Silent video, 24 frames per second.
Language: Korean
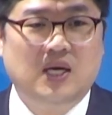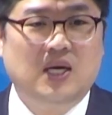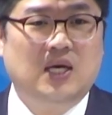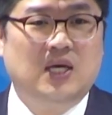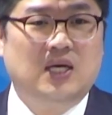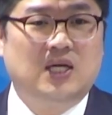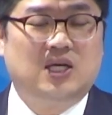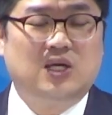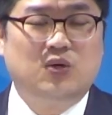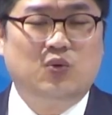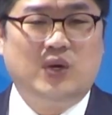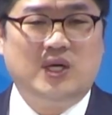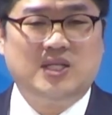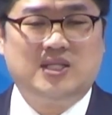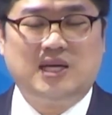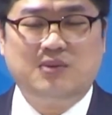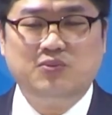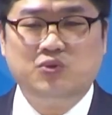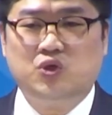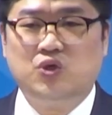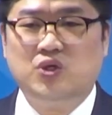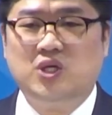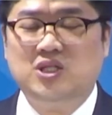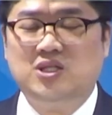그
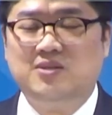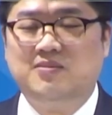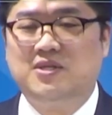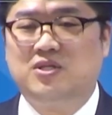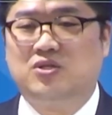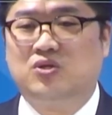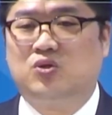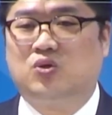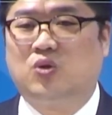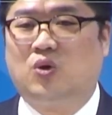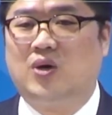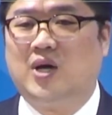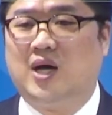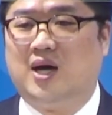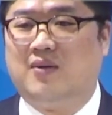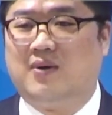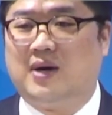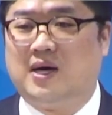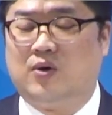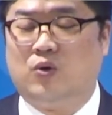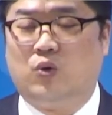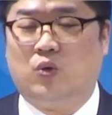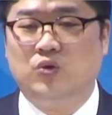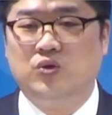외삼촌의 집에서
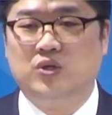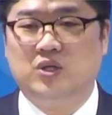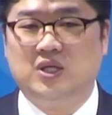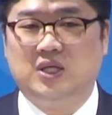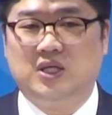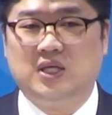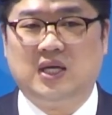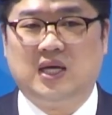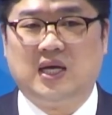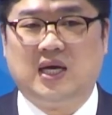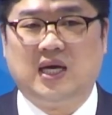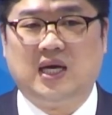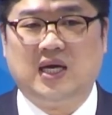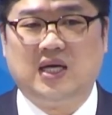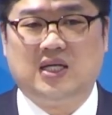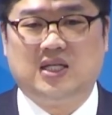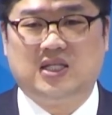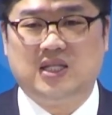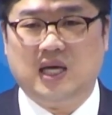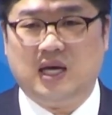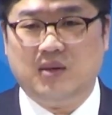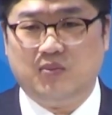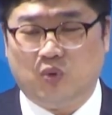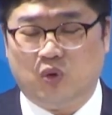돌아오는 와 길에
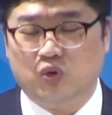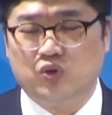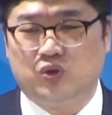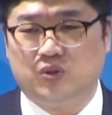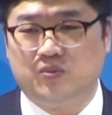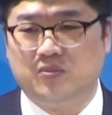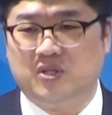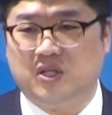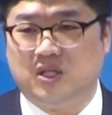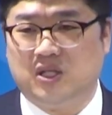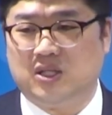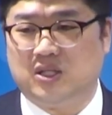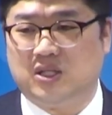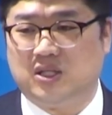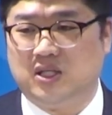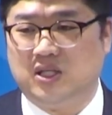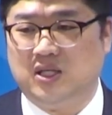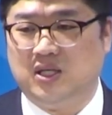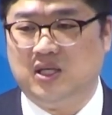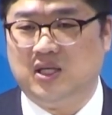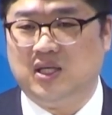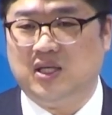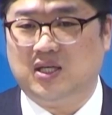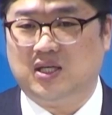그의 모습
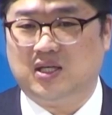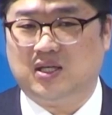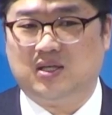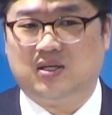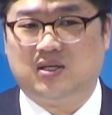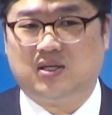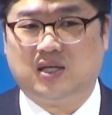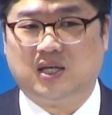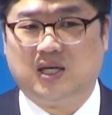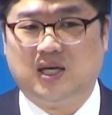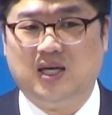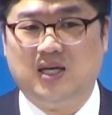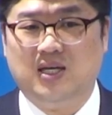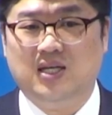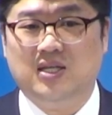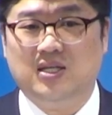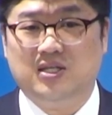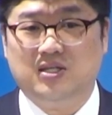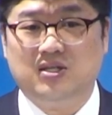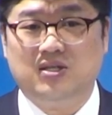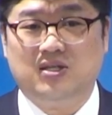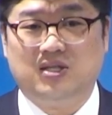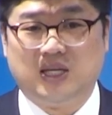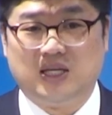역시 그렇게
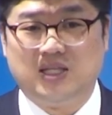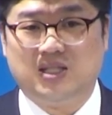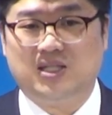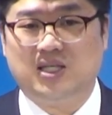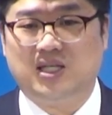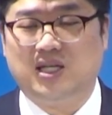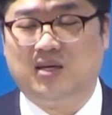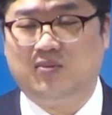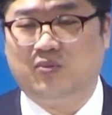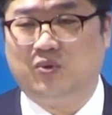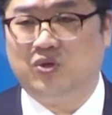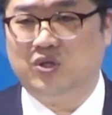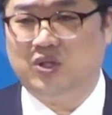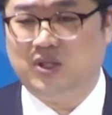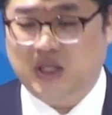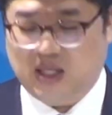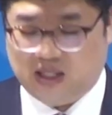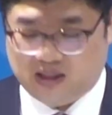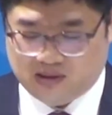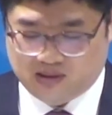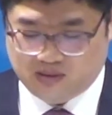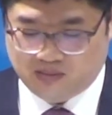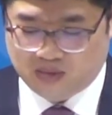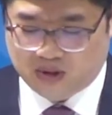썩 괜찮아 보이지
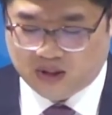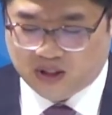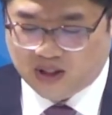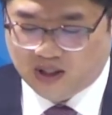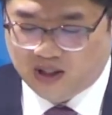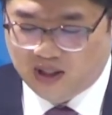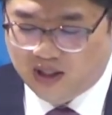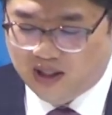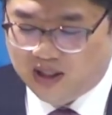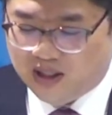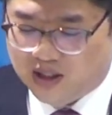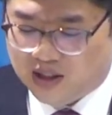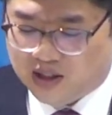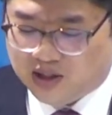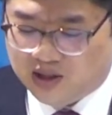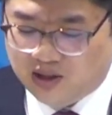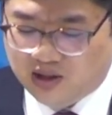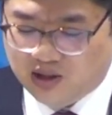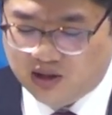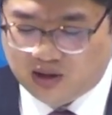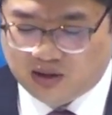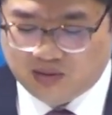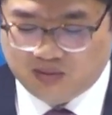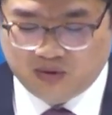않습니다.
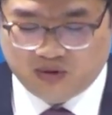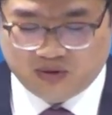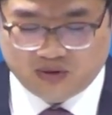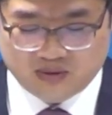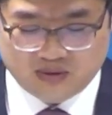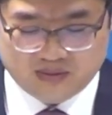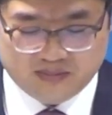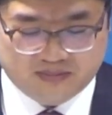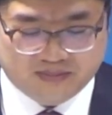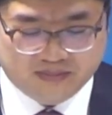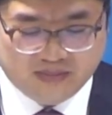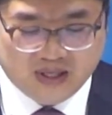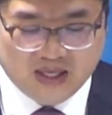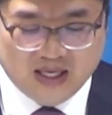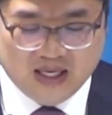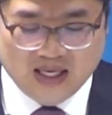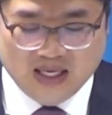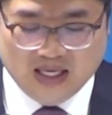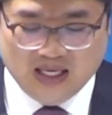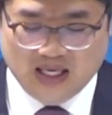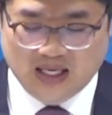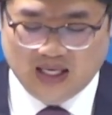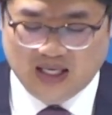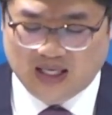그런데 여러분,
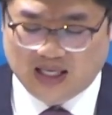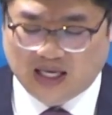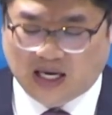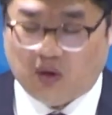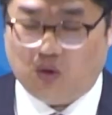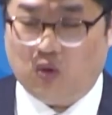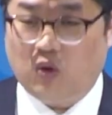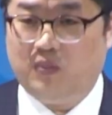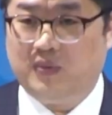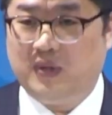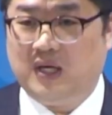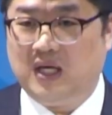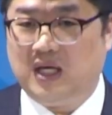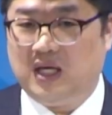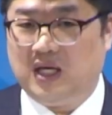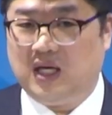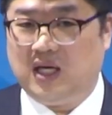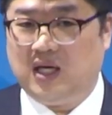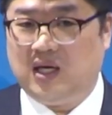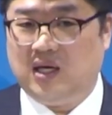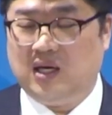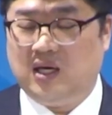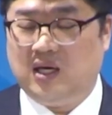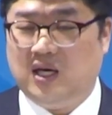이
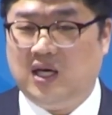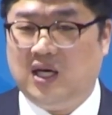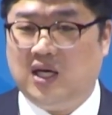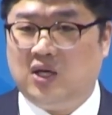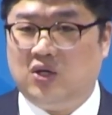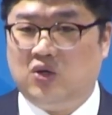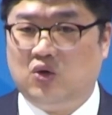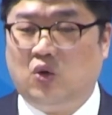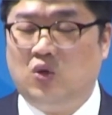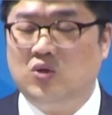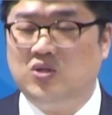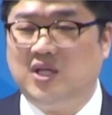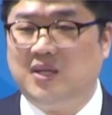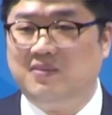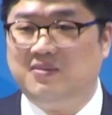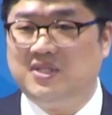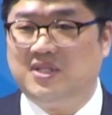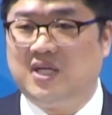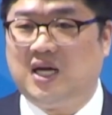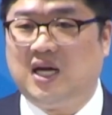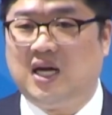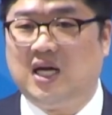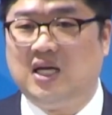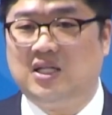야곱이 요셉이
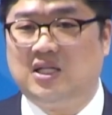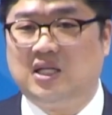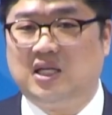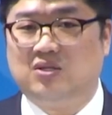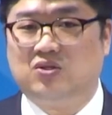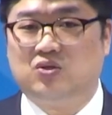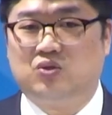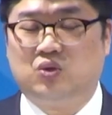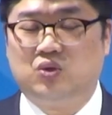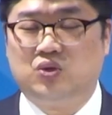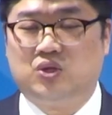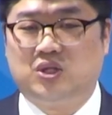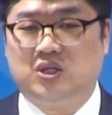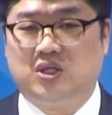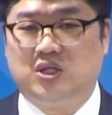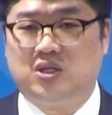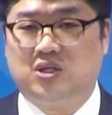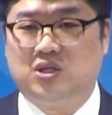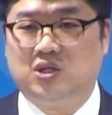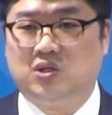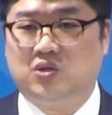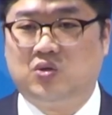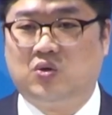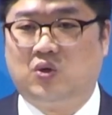살아있다는 소식을
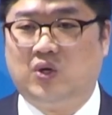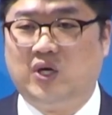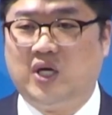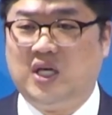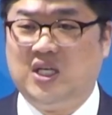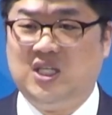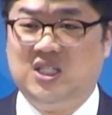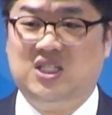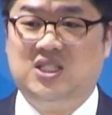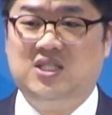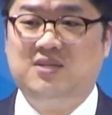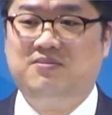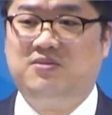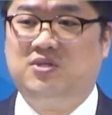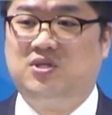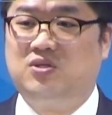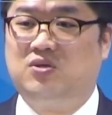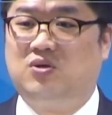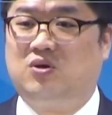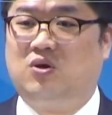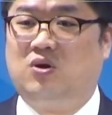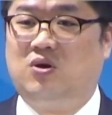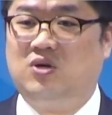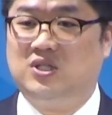듣고
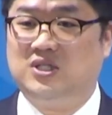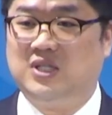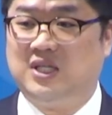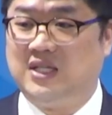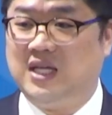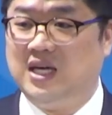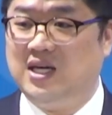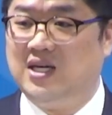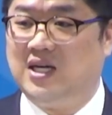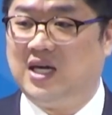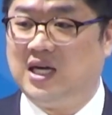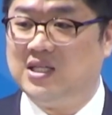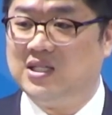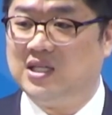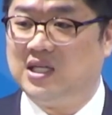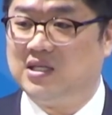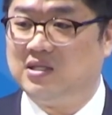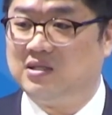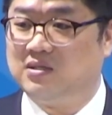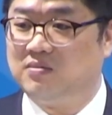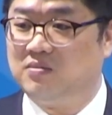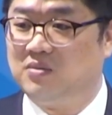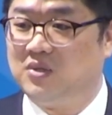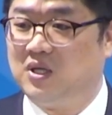이집트로 이제 내려가지
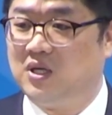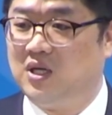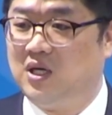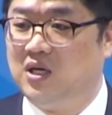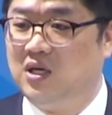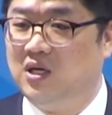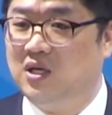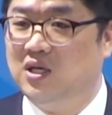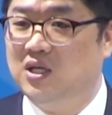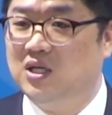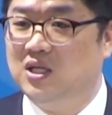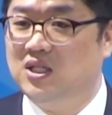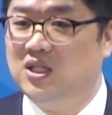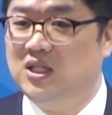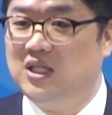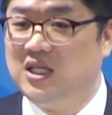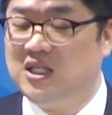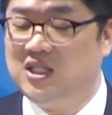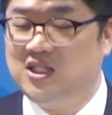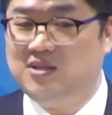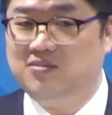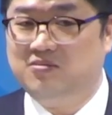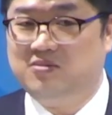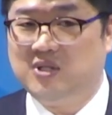않습니까? 그
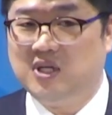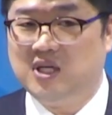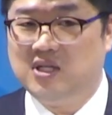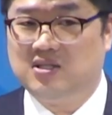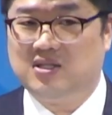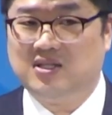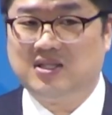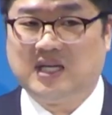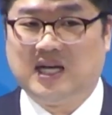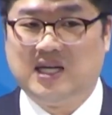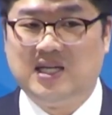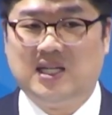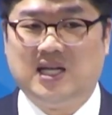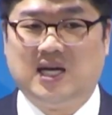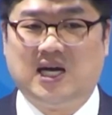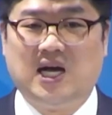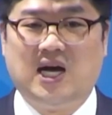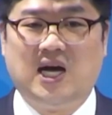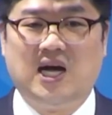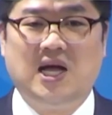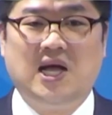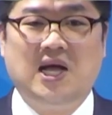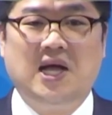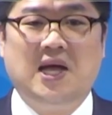이집트에서
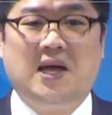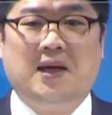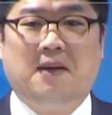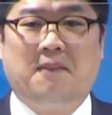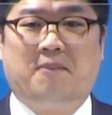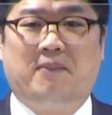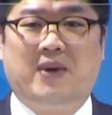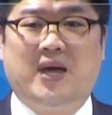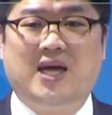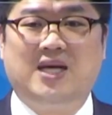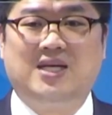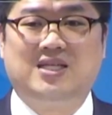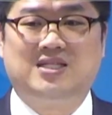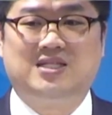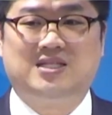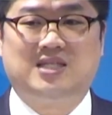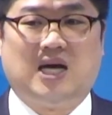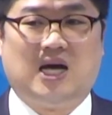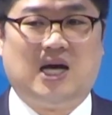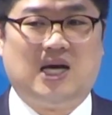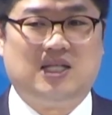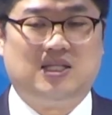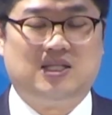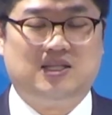살다가
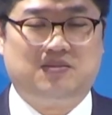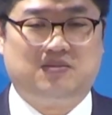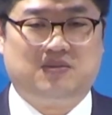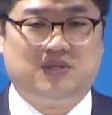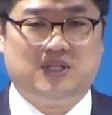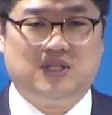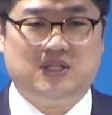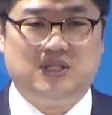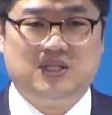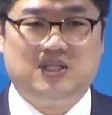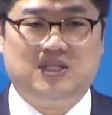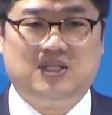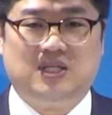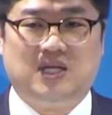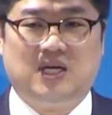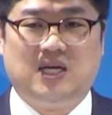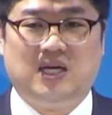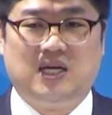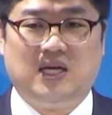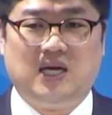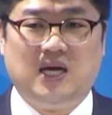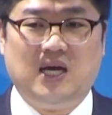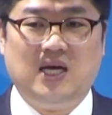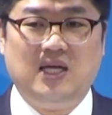
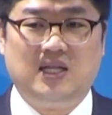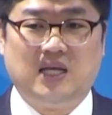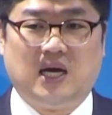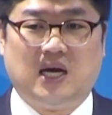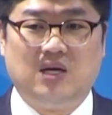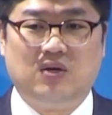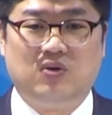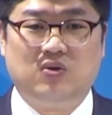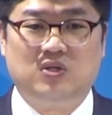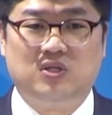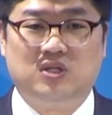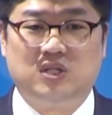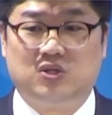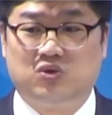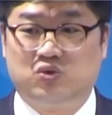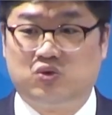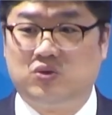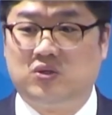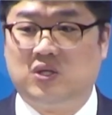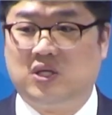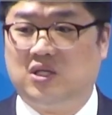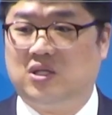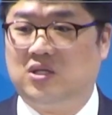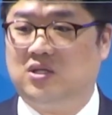147세의 나이로 이제
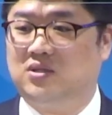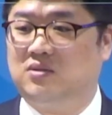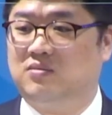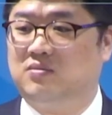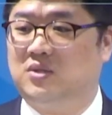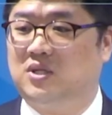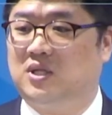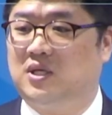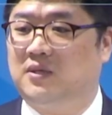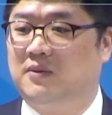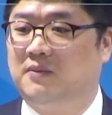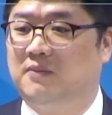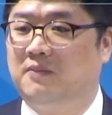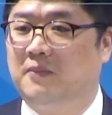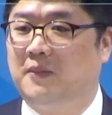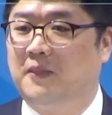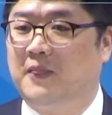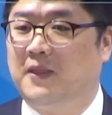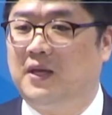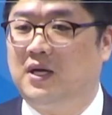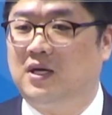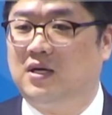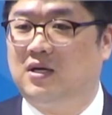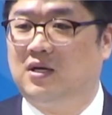죽게 되어집니다.
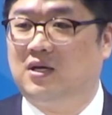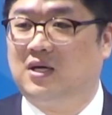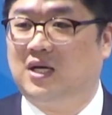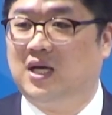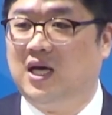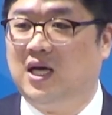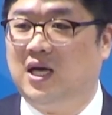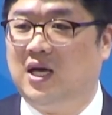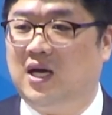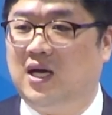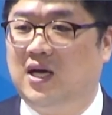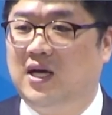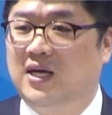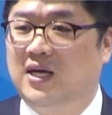그렇게